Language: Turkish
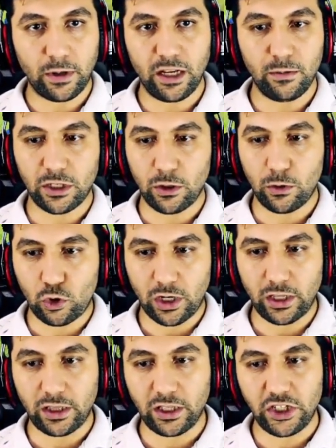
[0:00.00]
Elimizde 3
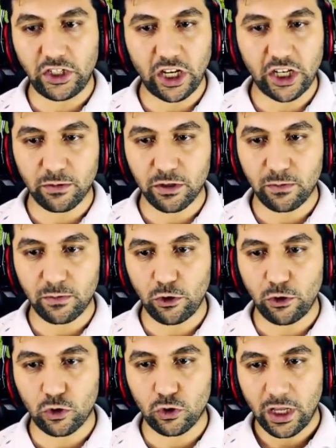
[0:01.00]
adet inşaatçımız
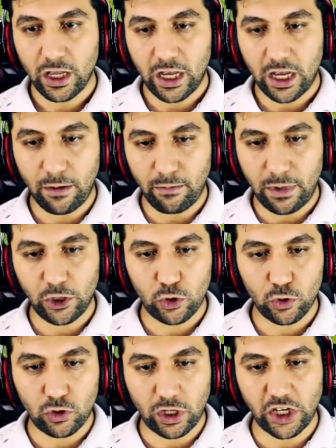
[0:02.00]
mevcut. Hemen
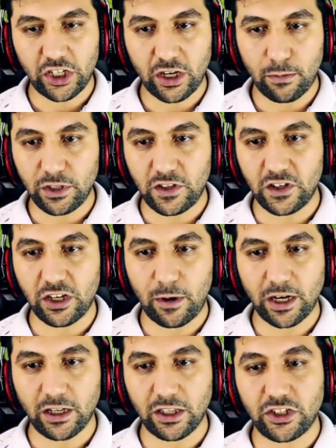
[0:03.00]
şunu taşla bitireceğim
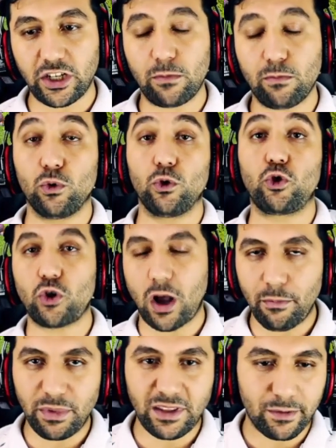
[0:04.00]
arkadaşlar. Bunu şu
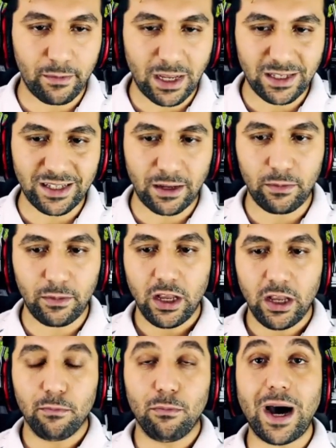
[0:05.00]
an bitirmezsem
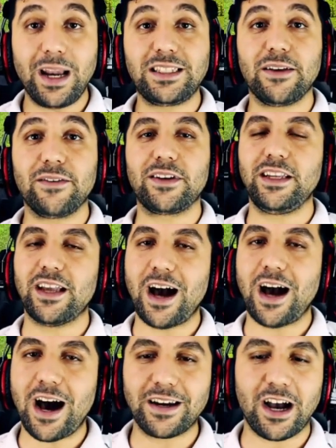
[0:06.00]
maalesef ki
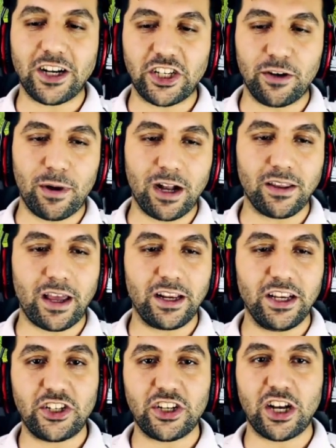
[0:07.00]
yarın akşama kadar
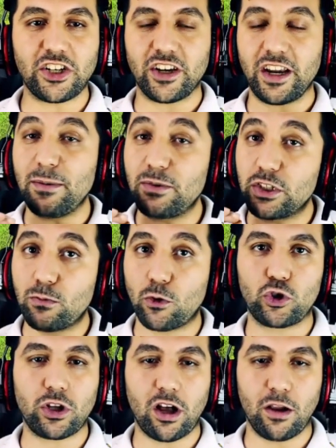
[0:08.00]
inşaatçının hepsi
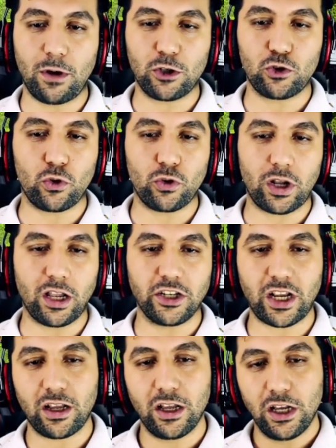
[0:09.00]
boşta kalmak zorunda
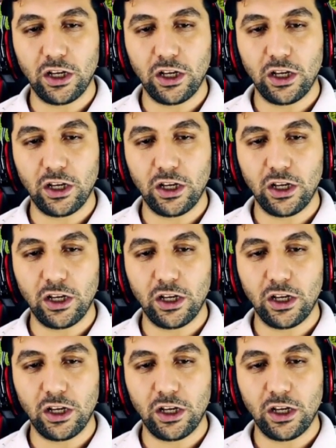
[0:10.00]
kalacak.